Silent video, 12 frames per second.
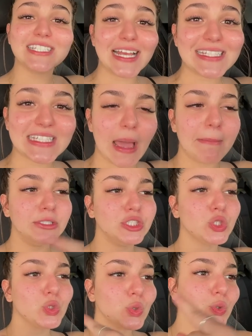já sabem de
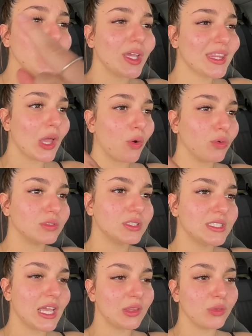tudo que tá
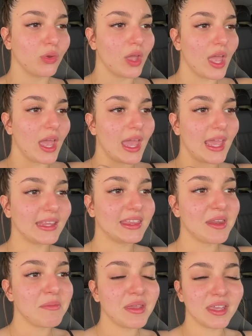acontecendo
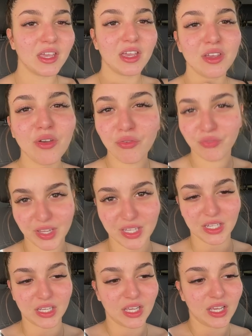entre mim e o
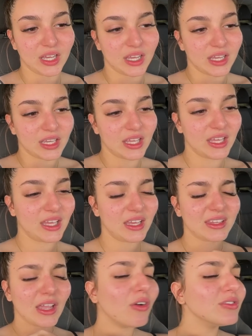Vini.
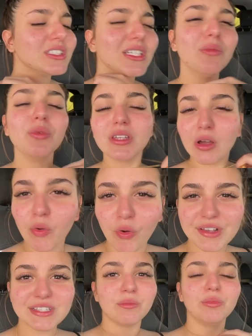E tá acontecendo muita
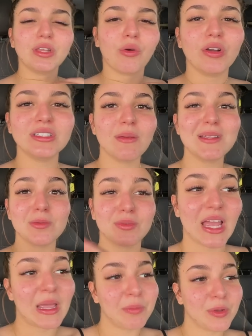coisa, muita coisa ao mesmo
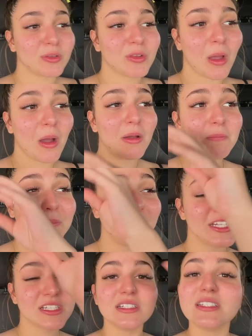tempo que tá me
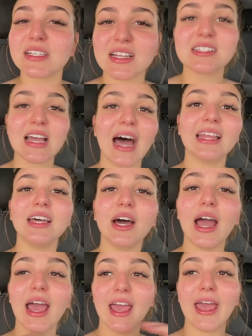deixando estressada.
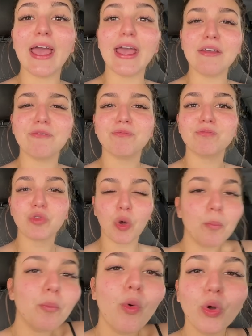É, tô
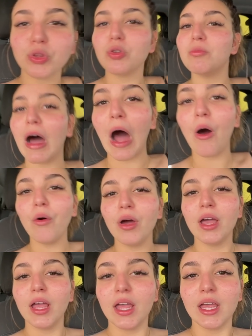muito mal.
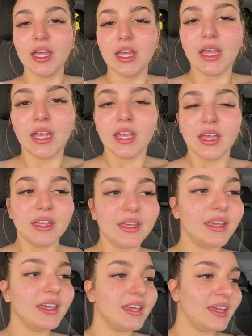
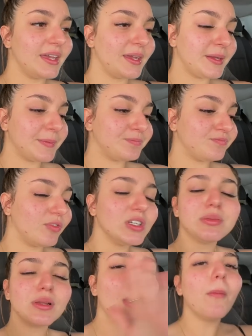E Vou
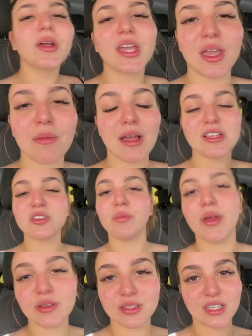explicar um pouquinho mais ou
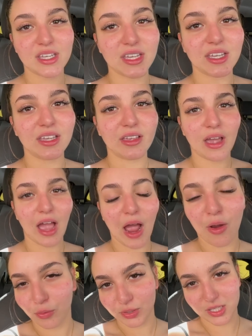menos o que
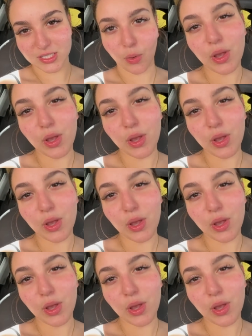aconteceu